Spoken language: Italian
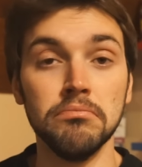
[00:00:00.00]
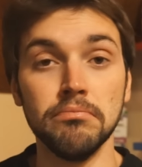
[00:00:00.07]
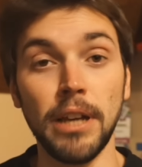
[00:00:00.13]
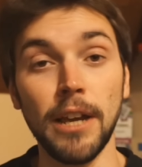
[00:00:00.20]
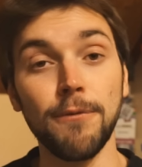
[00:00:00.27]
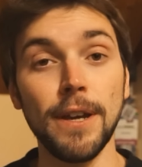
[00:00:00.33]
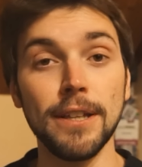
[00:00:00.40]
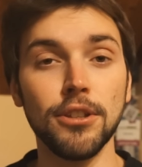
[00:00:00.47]

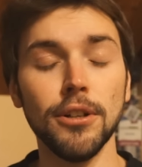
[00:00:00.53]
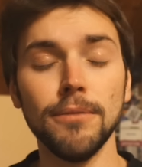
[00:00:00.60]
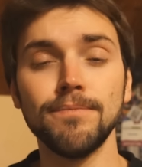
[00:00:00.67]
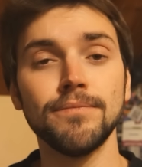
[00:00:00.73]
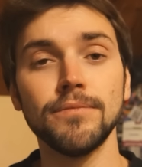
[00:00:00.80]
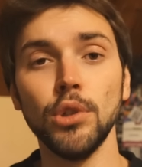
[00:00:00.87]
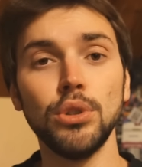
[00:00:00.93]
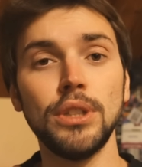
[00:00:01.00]

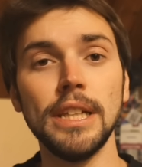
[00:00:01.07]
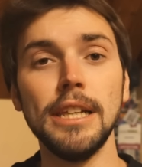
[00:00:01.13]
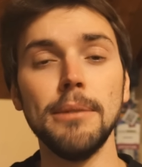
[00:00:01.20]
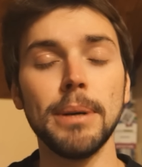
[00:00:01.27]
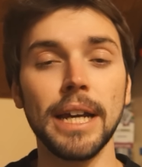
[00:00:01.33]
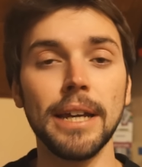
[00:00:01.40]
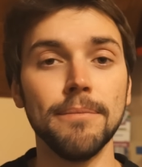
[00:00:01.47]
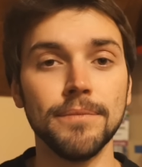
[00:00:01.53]
Perfetto, tutti
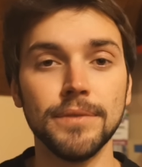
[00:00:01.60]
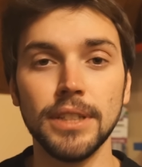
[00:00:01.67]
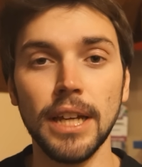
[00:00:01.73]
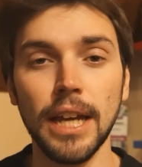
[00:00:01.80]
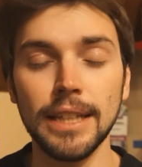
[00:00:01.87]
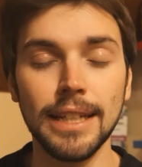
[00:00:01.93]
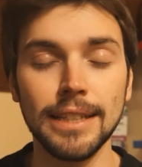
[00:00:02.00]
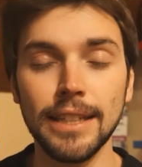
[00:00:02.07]
liberi,
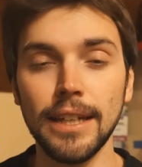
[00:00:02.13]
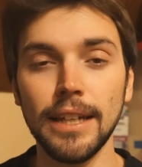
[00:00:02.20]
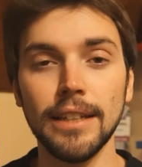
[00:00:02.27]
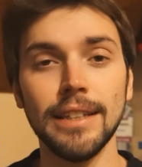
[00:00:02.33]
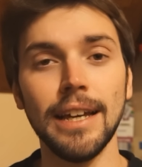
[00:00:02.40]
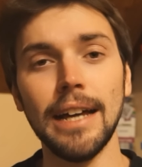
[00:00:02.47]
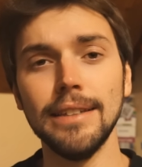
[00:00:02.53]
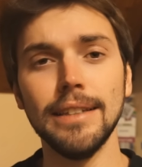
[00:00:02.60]
andate,
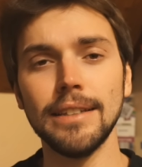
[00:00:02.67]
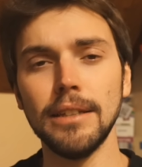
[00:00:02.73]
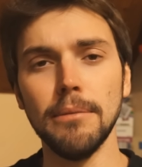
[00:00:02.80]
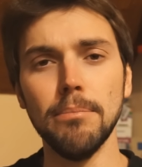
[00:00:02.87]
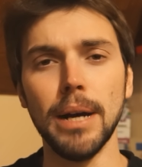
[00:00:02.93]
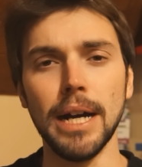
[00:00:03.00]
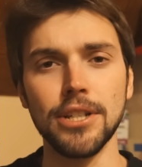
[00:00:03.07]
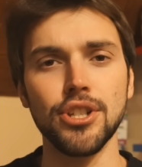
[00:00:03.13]
and- andate
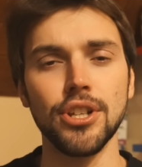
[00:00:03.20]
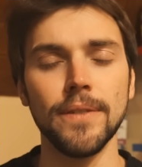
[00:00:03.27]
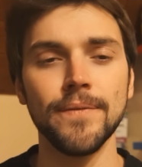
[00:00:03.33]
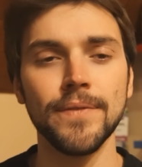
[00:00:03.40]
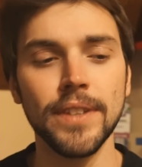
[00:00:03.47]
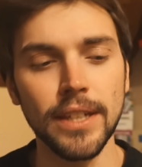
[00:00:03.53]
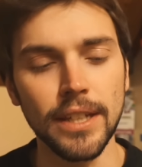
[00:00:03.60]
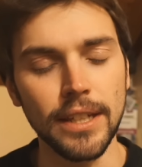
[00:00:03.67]
in pace
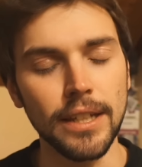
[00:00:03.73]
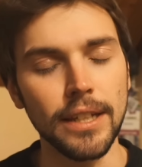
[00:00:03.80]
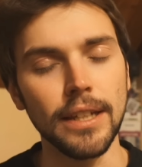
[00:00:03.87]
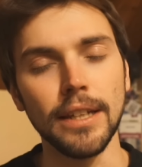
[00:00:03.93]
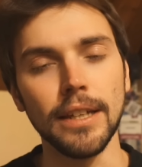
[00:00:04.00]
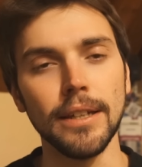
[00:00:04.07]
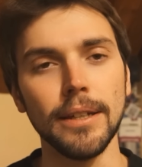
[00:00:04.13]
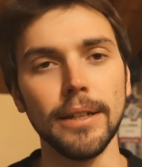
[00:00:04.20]

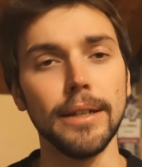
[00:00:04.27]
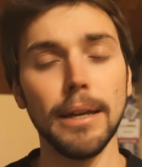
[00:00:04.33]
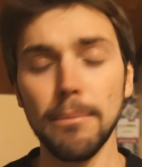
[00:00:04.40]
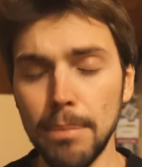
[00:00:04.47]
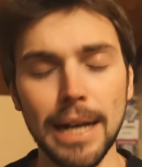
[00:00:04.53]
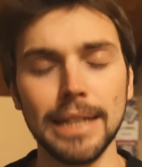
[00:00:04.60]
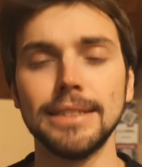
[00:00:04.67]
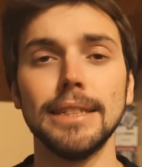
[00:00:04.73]
e, e
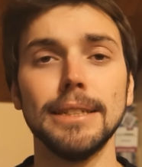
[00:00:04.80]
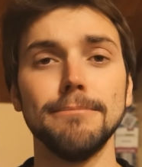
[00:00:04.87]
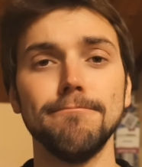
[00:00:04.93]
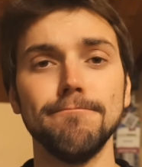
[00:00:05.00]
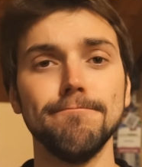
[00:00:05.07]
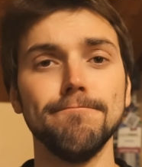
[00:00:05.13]
basta.